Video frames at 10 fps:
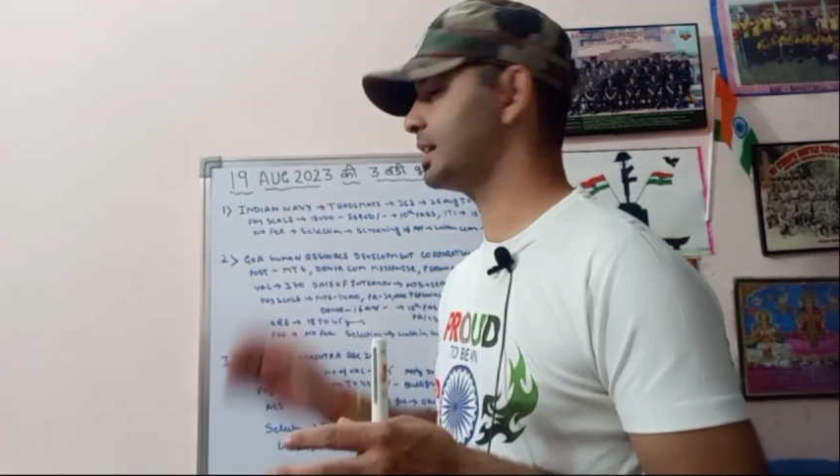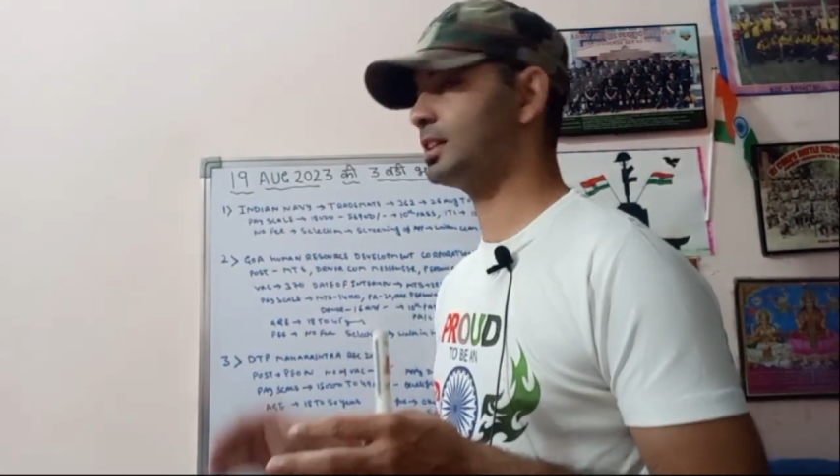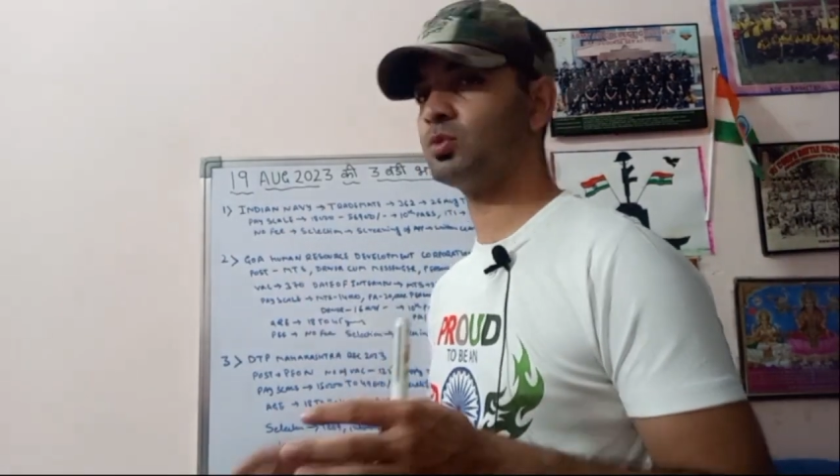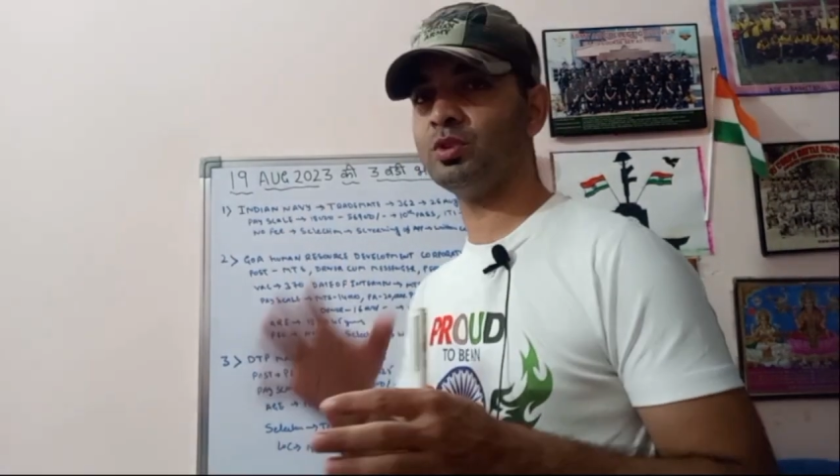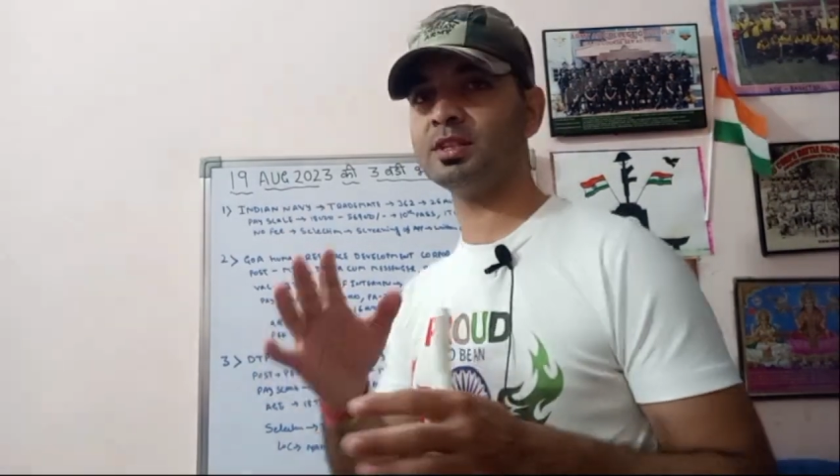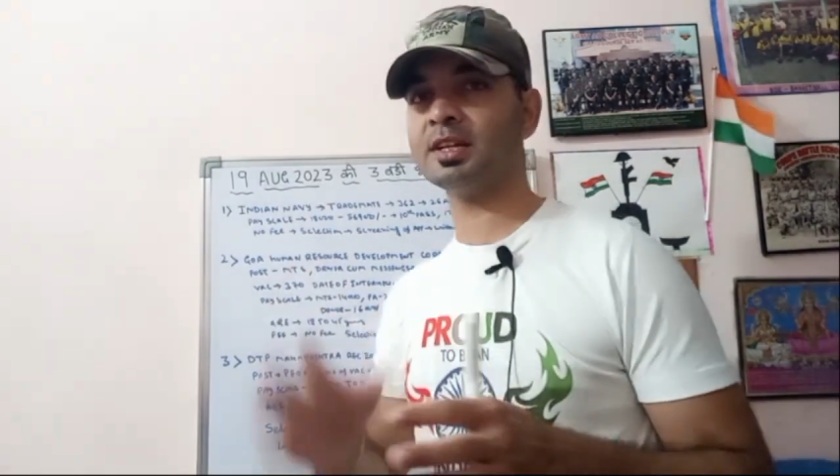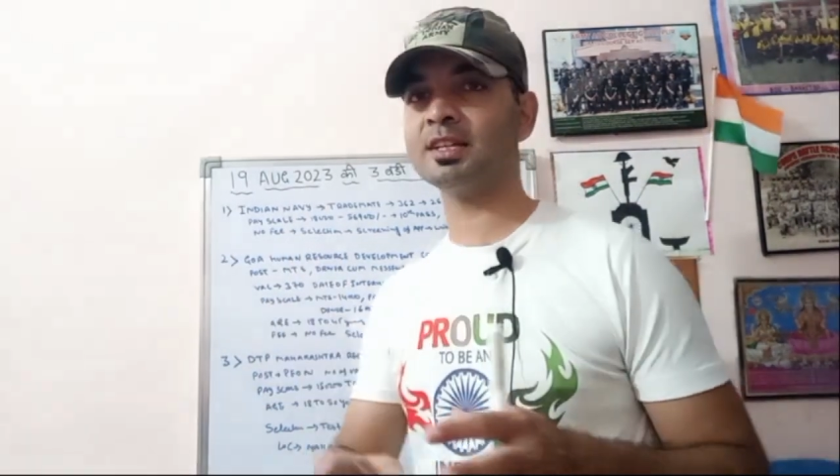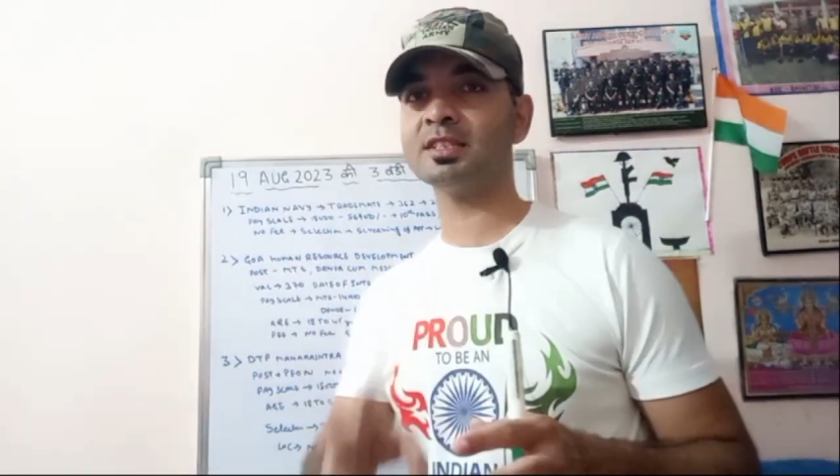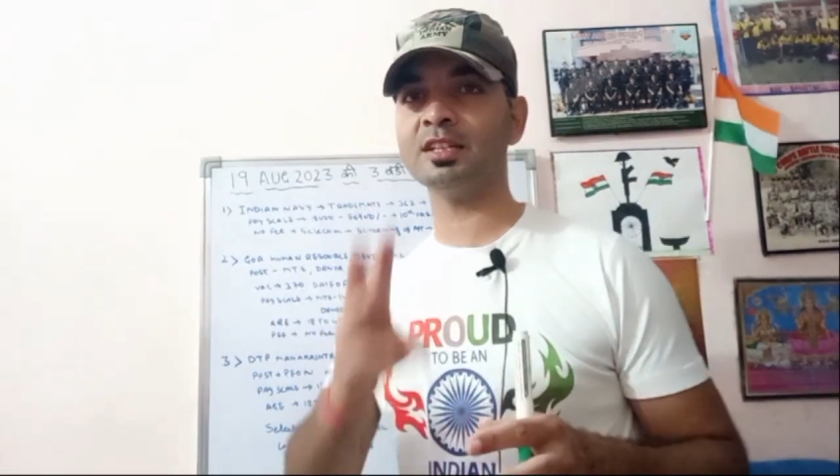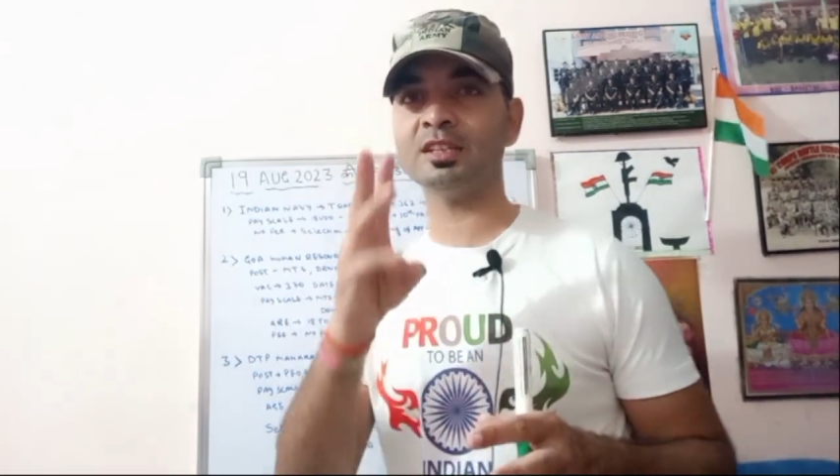अगस्त 19
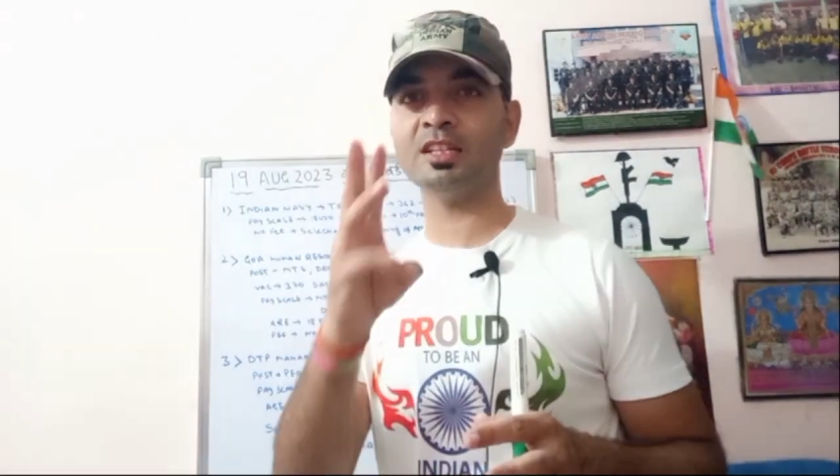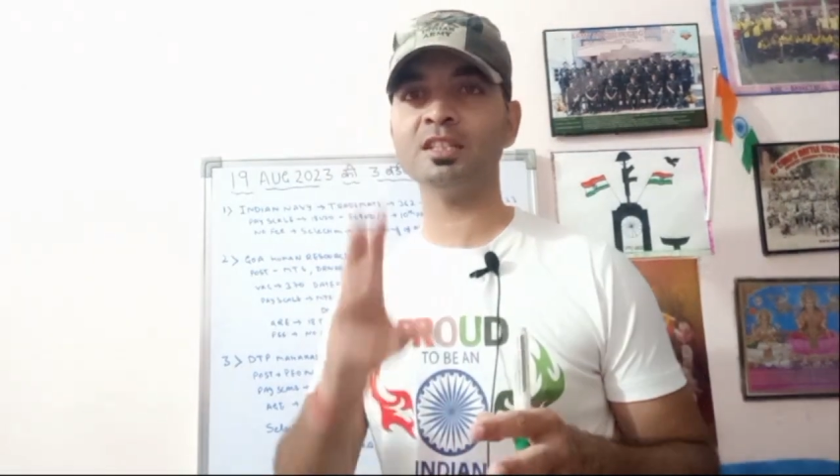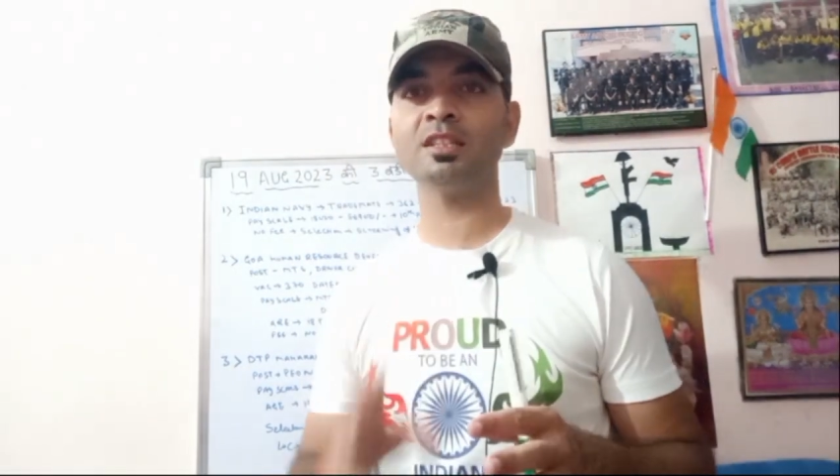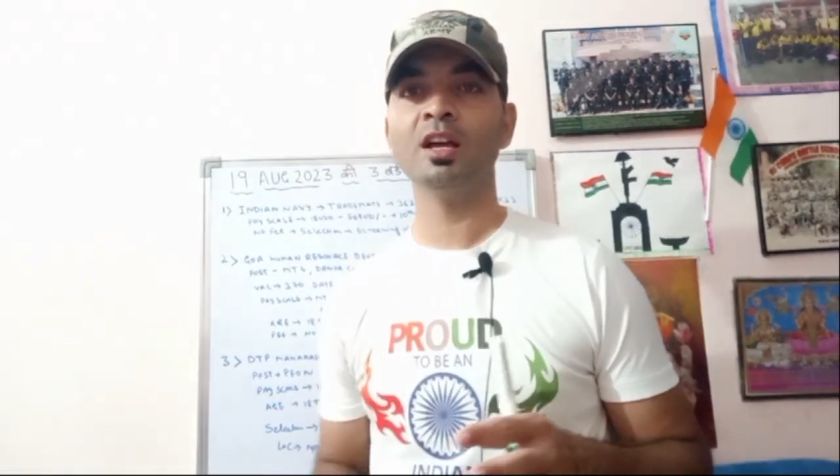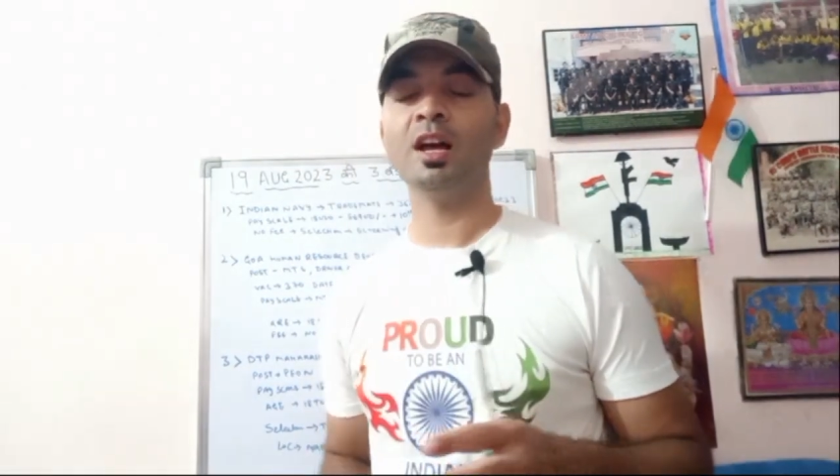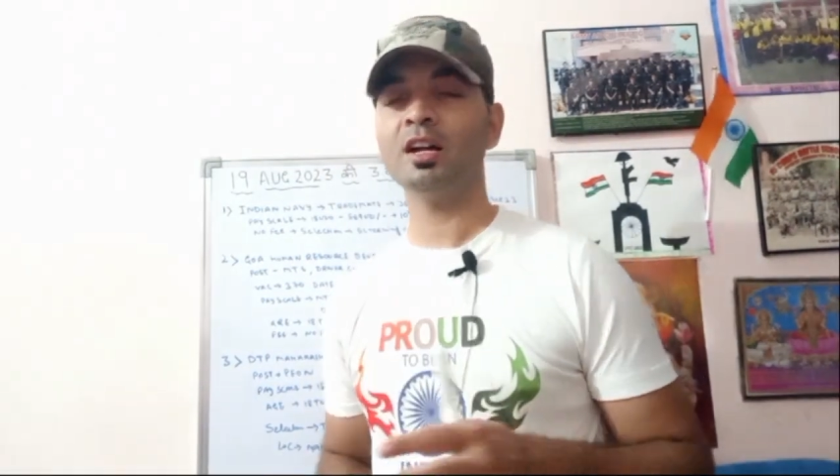अगस्त की तीन